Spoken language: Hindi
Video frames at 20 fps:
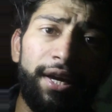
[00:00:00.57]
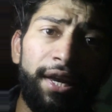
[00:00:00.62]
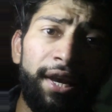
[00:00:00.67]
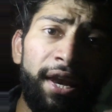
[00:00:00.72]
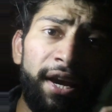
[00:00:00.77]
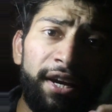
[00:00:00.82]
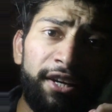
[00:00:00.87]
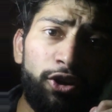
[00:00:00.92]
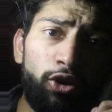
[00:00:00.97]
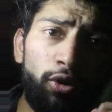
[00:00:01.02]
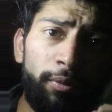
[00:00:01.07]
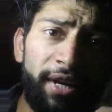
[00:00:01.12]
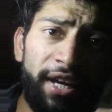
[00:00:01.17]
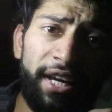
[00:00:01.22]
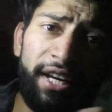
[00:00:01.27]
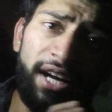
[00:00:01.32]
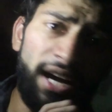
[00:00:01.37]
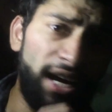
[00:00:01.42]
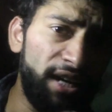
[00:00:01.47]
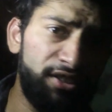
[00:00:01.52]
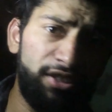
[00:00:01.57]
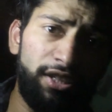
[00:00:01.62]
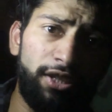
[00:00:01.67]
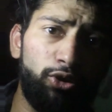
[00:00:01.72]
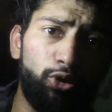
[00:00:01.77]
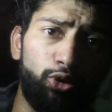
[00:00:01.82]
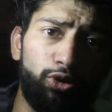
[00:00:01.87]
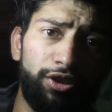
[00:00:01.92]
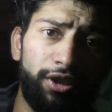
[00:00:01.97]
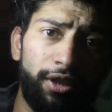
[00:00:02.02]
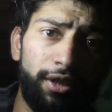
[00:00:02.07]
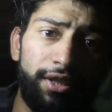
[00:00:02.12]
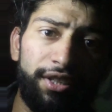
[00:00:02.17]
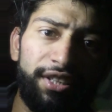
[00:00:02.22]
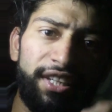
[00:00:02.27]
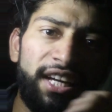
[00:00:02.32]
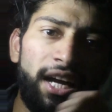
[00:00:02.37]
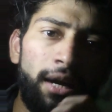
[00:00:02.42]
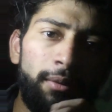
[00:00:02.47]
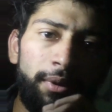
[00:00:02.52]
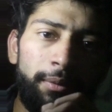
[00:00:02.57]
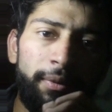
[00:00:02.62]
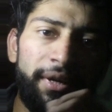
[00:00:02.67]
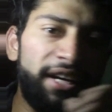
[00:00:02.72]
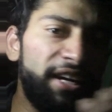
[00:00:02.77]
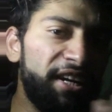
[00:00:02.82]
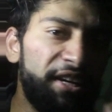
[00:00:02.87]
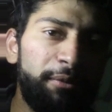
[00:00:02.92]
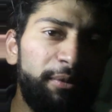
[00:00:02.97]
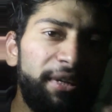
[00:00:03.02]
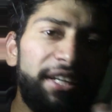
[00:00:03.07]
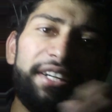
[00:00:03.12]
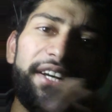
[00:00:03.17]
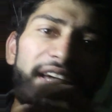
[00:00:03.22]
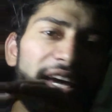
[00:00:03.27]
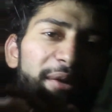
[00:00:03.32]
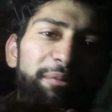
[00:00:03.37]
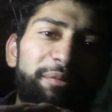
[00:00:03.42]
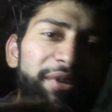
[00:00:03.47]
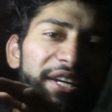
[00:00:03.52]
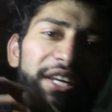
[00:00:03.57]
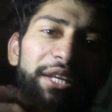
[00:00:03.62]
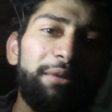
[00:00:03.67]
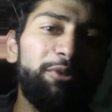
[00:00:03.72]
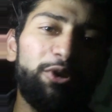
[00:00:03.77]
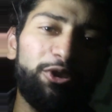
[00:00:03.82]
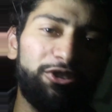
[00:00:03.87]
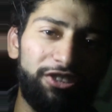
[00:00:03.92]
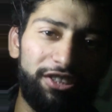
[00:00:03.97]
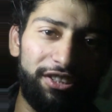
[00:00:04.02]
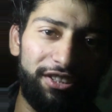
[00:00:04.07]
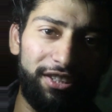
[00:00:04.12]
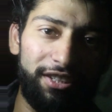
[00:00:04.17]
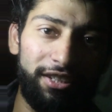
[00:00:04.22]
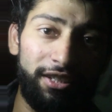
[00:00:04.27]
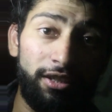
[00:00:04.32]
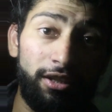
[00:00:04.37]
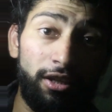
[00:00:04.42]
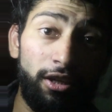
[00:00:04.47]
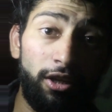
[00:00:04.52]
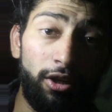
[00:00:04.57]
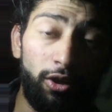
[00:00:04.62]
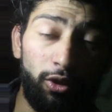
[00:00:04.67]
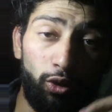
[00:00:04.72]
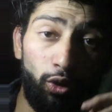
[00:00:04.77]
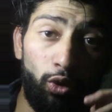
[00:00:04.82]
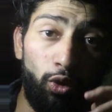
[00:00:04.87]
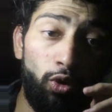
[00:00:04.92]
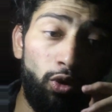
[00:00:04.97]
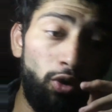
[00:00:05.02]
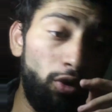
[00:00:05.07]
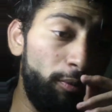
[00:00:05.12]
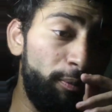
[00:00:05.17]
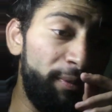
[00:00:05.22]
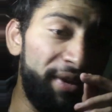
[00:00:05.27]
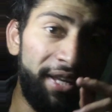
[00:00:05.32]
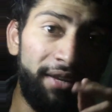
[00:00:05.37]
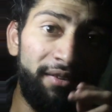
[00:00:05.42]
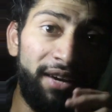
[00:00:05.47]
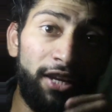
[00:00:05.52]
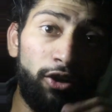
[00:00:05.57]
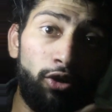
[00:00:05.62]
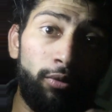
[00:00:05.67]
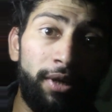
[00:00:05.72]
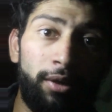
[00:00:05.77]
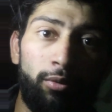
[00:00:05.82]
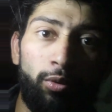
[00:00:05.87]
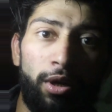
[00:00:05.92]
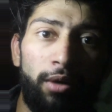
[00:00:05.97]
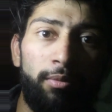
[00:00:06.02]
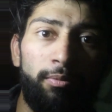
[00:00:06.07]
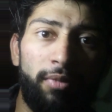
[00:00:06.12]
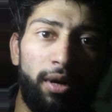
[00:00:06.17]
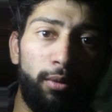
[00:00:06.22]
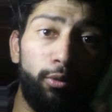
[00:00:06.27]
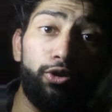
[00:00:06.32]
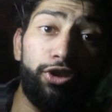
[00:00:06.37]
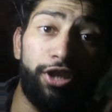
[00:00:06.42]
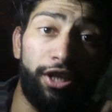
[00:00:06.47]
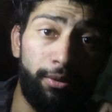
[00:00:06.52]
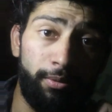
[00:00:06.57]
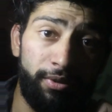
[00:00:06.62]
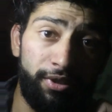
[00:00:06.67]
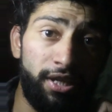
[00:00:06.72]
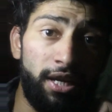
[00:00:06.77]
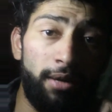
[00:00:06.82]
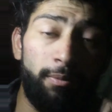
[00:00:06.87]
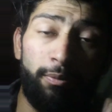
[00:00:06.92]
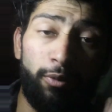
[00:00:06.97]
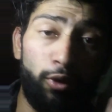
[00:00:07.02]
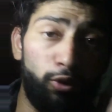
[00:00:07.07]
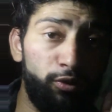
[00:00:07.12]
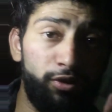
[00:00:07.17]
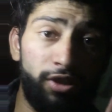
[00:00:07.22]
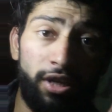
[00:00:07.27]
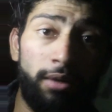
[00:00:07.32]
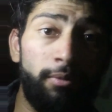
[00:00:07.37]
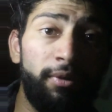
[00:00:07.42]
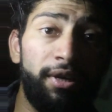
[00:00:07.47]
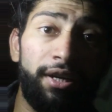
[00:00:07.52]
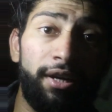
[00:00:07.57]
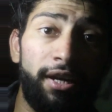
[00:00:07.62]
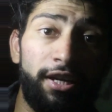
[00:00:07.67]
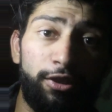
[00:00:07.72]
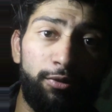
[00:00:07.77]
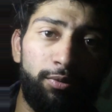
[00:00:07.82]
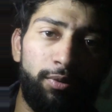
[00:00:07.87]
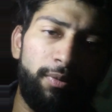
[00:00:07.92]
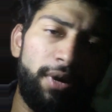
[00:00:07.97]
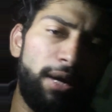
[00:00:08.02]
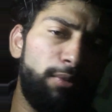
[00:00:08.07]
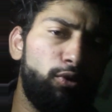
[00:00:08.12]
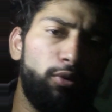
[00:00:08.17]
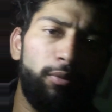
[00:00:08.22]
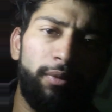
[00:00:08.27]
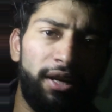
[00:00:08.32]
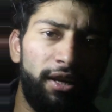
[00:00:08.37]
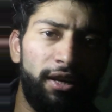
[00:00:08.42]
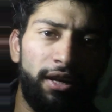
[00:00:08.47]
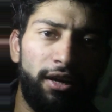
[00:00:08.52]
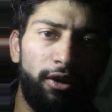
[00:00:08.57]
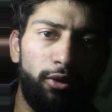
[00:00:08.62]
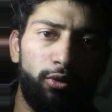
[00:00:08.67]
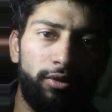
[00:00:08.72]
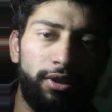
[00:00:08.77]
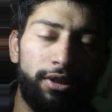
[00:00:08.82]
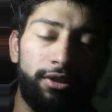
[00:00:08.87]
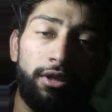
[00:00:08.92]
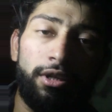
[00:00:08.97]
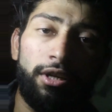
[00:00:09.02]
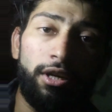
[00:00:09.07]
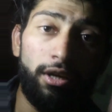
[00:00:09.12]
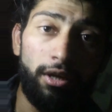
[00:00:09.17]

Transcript: इन लड़कियों में एक खासियत होती है ये कभी भी कहीं भी टाइम पे नहीं पहुंच सकती तो मेरी वाली को मैंने बोला बाबू छः बजे आप पहुंच जाना मरीन लंच पर मैं आपको मिलने आ रहा हूँ आज